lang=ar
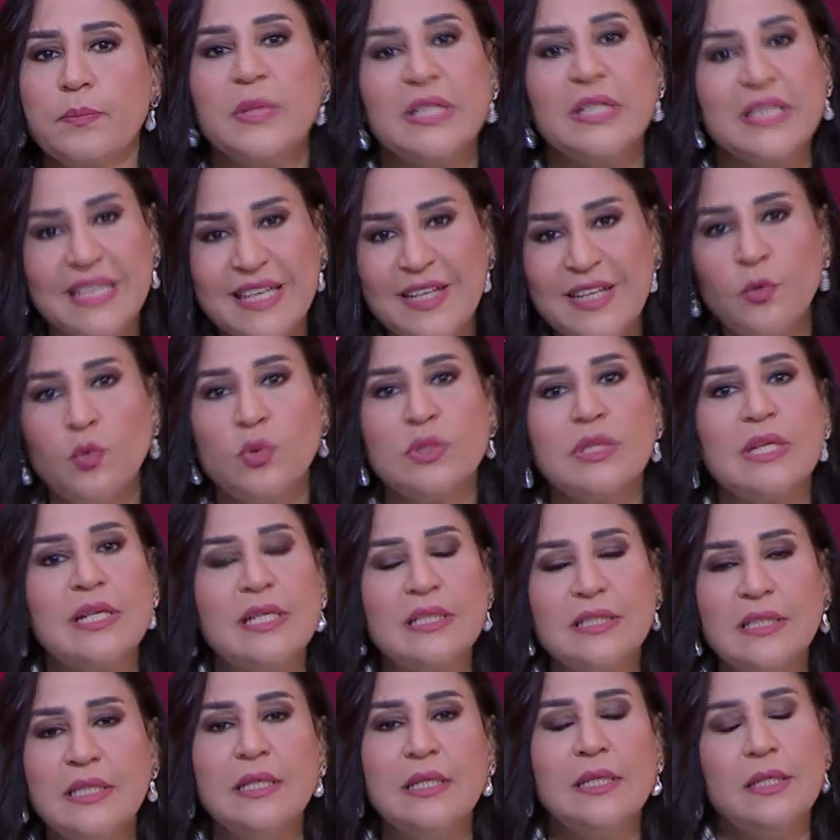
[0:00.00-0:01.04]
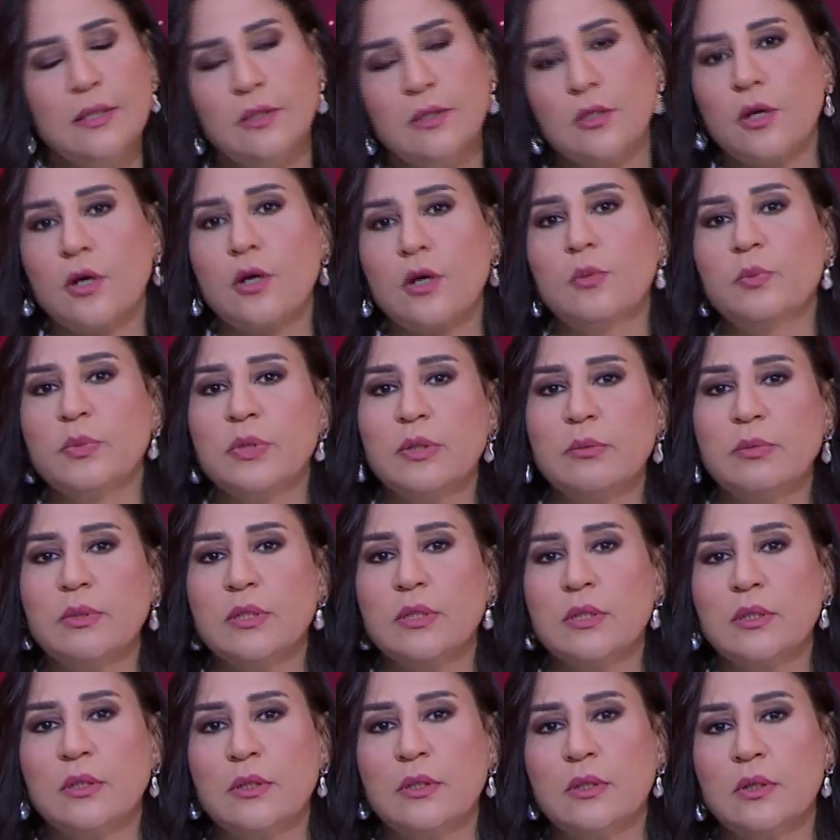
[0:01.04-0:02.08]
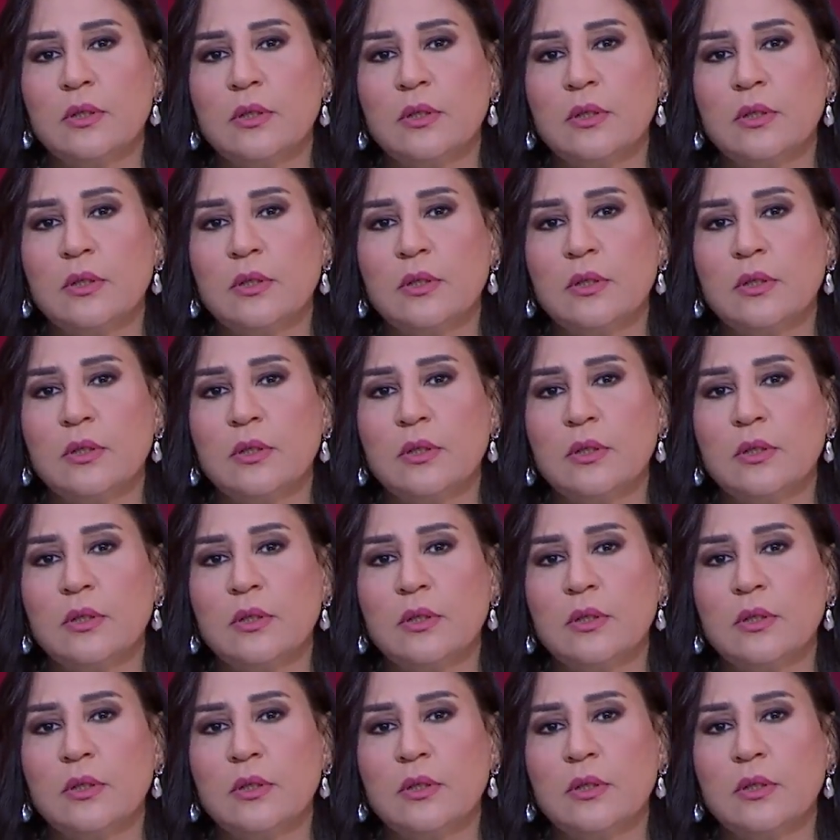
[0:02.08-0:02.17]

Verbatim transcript: 230 جنيه ده رقم كبير